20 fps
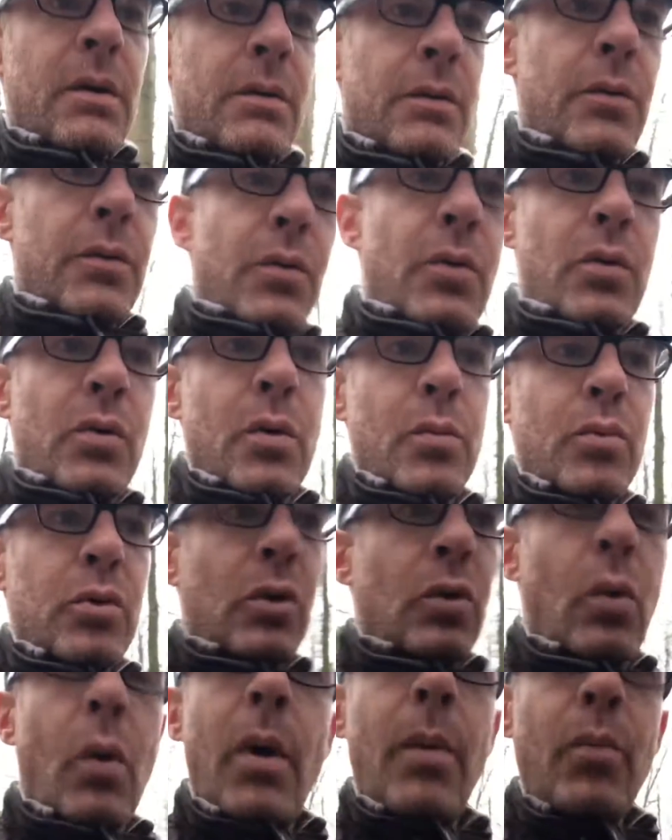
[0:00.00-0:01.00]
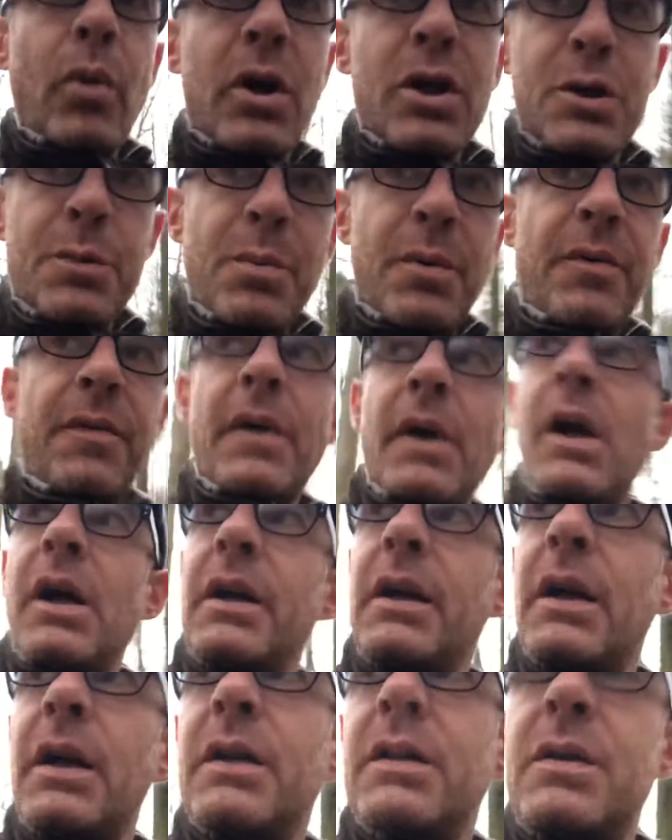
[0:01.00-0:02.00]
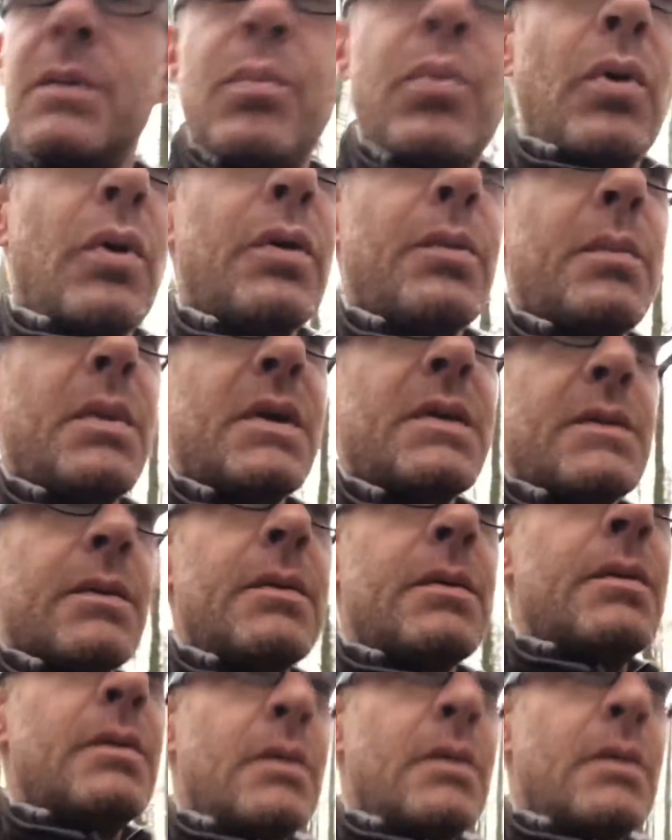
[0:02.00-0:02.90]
donc au bout de trois mois, je peux faire un crédit pour une maison.